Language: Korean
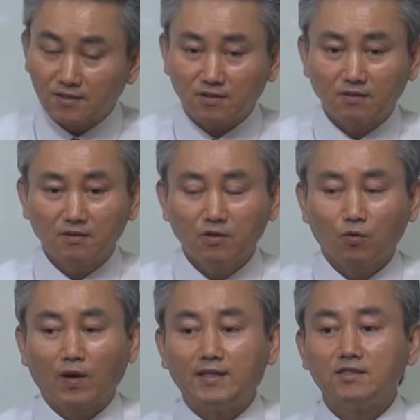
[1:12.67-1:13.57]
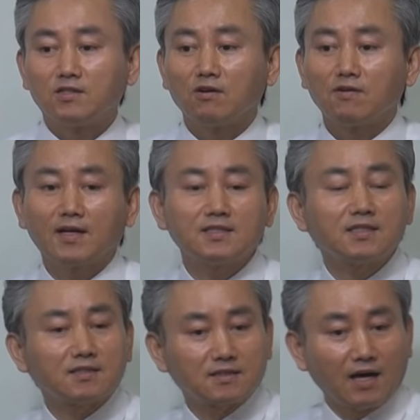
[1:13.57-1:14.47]
해서 관성과
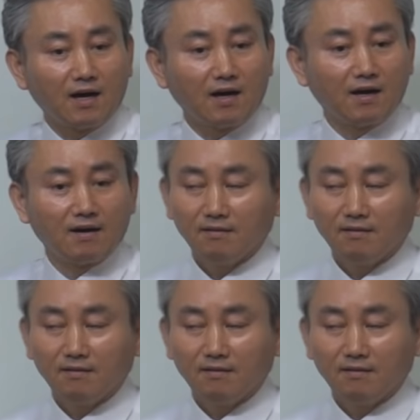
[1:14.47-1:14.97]
식상,